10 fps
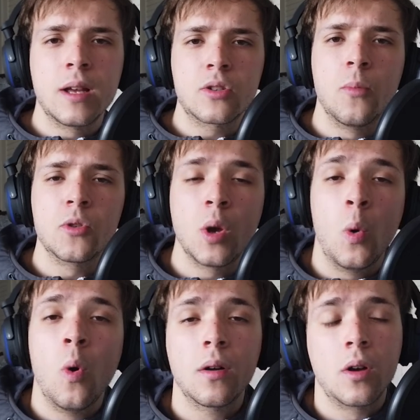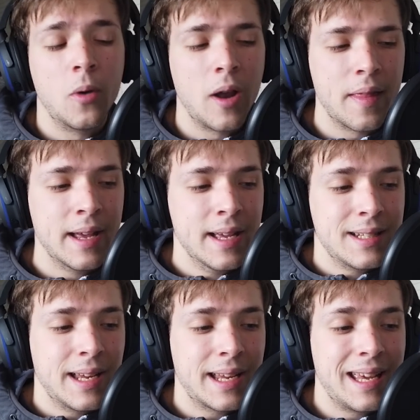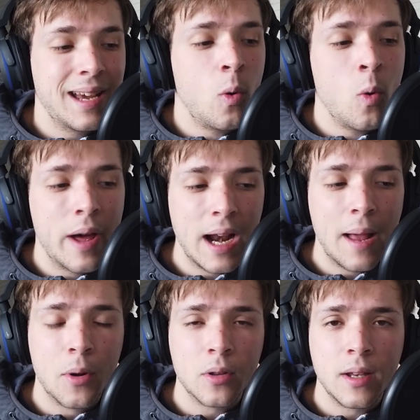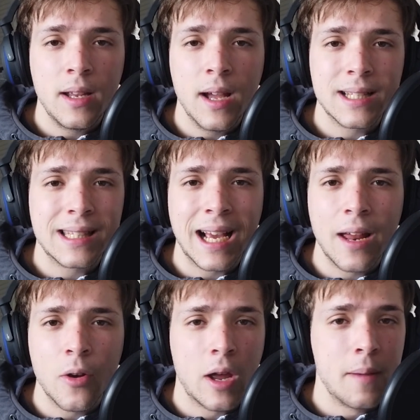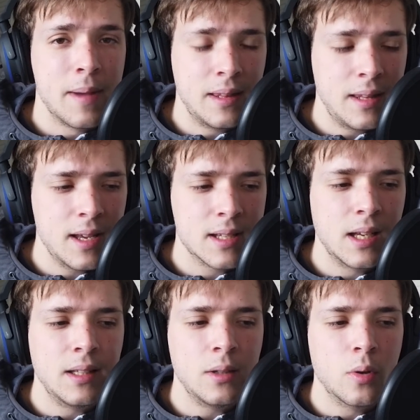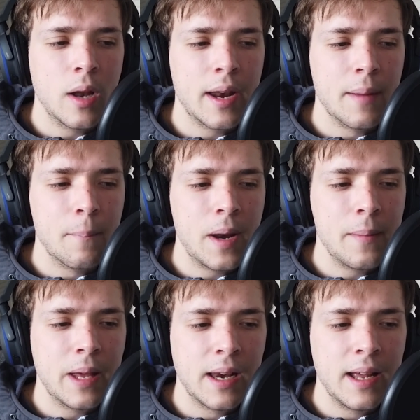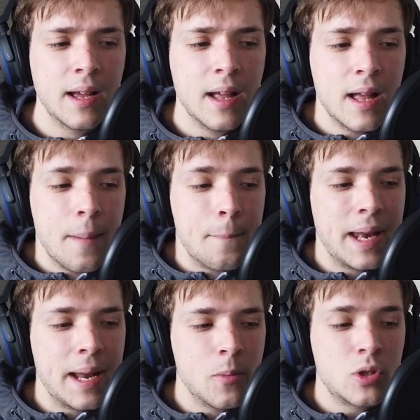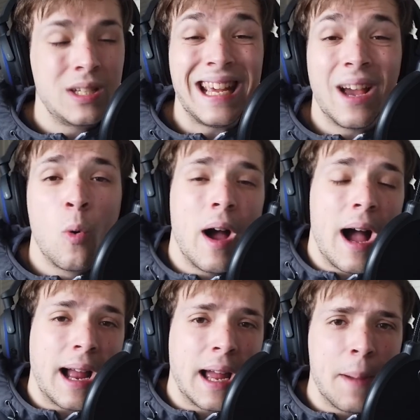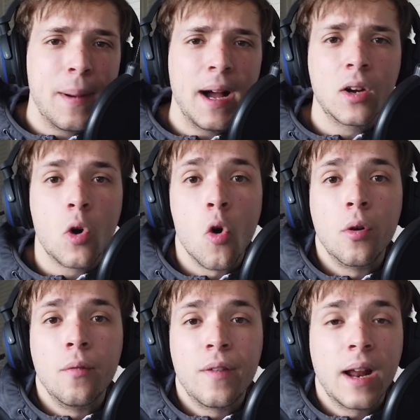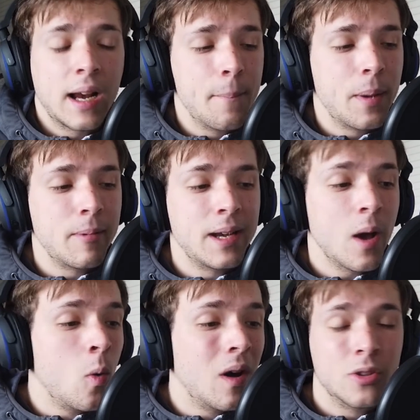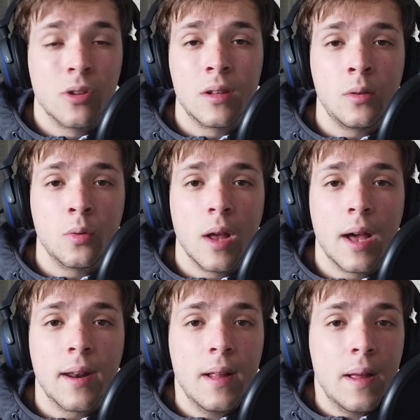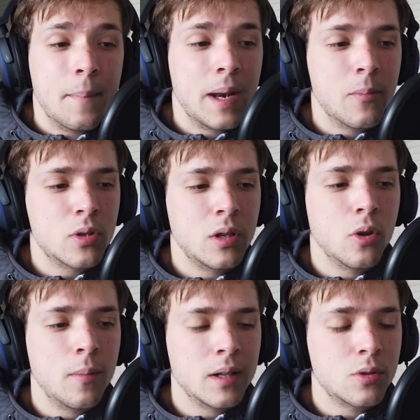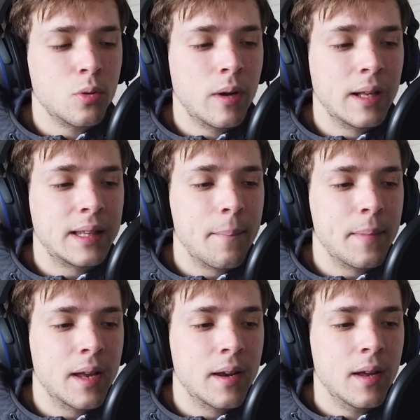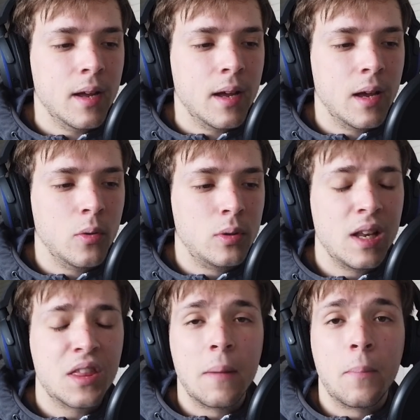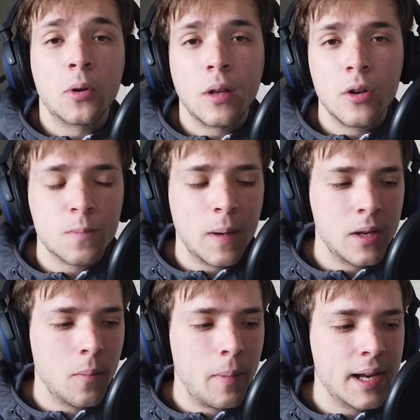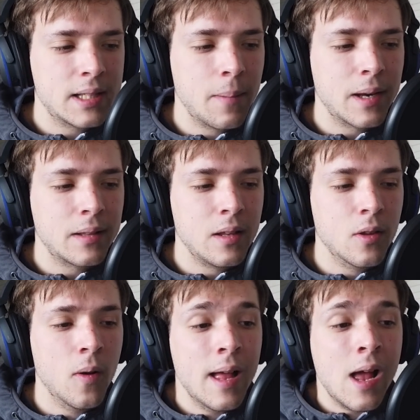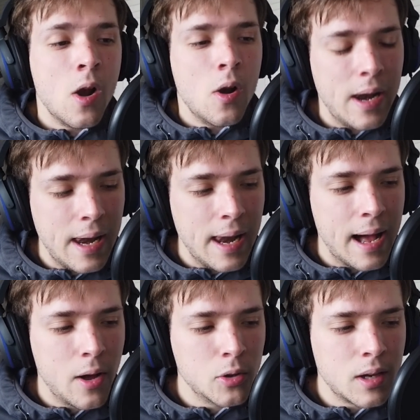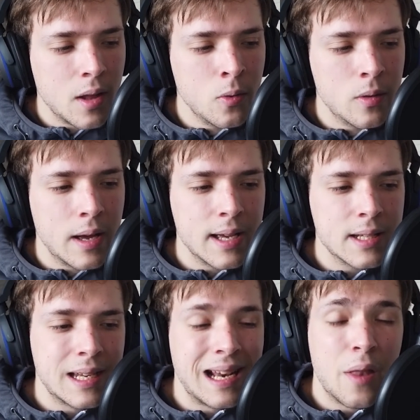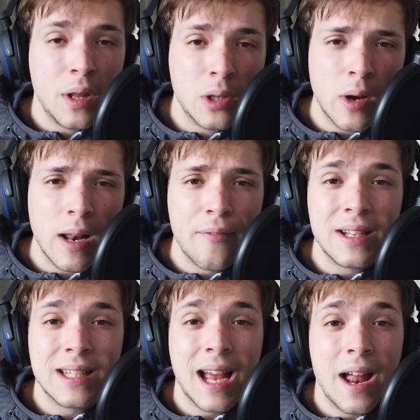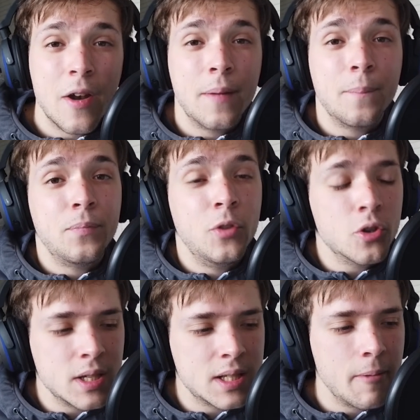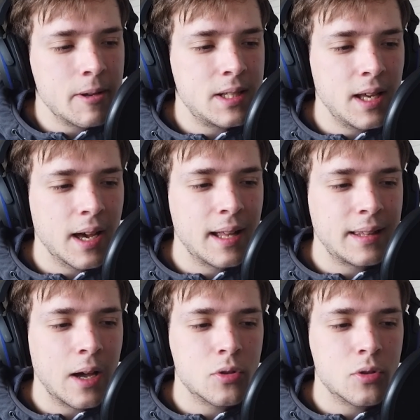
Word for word: dudas como, la de quién jugará en la portería, está claro que Mendy es el titular en Premier League, veremos si juega Kepa, con Frank Lampard venía jugando de titular, veremos si Thomas Tuchel también eh, utiliza el portero español para este partido, la otra duda es, en el centro de defensa no se sabe si llegará